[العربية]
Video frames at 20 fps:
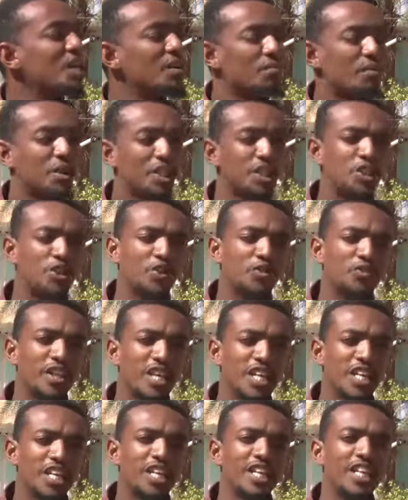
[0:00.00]
مكشوفة
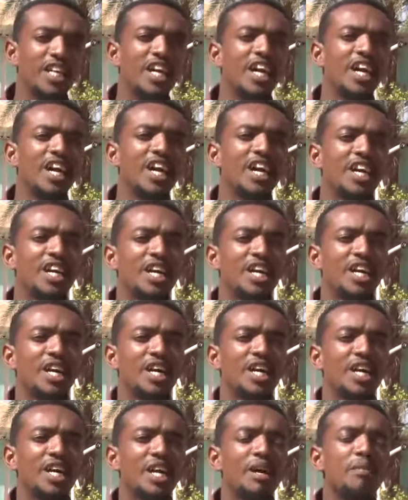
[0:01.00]
الغناع
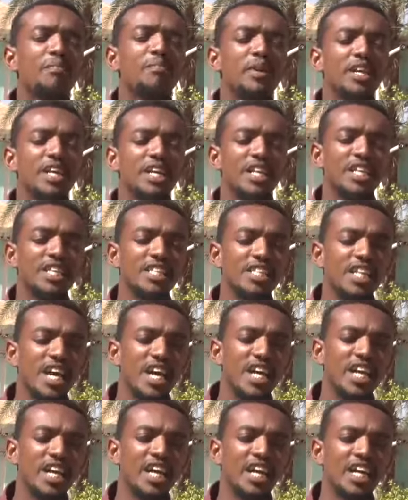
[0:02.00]
كم بين
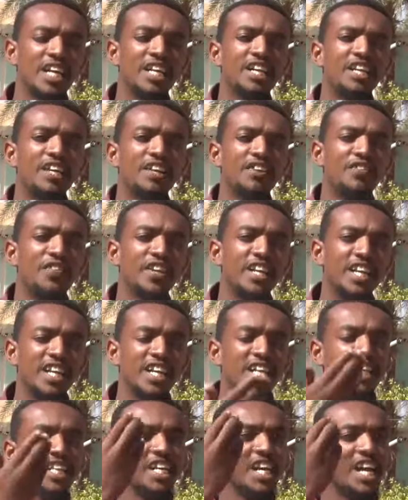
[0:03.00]
صايحك
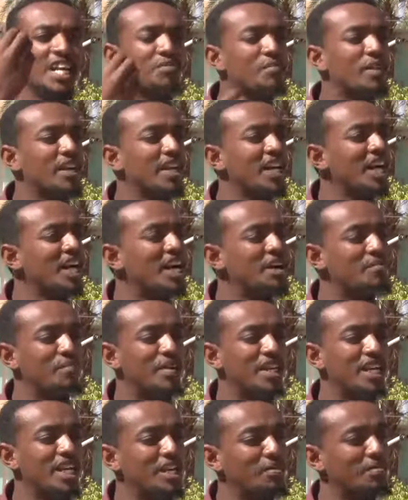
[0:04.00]
فكرة يات من حاب
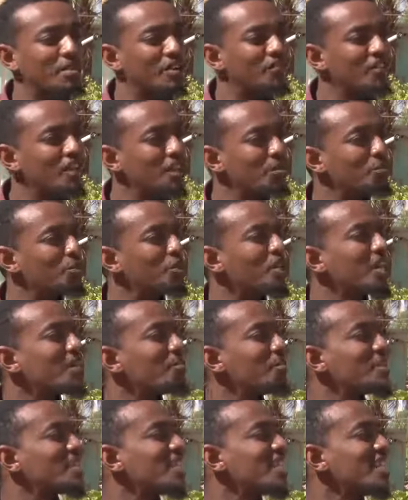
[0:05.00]
ليمك في
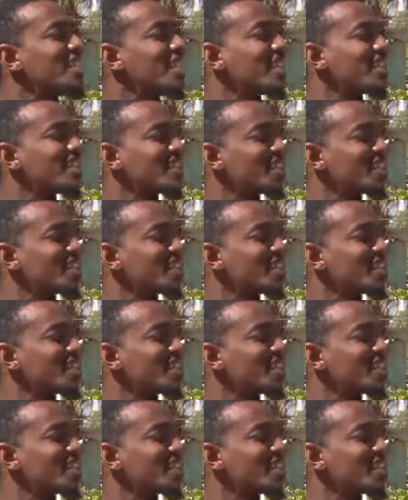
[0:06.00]
مدامك سكرت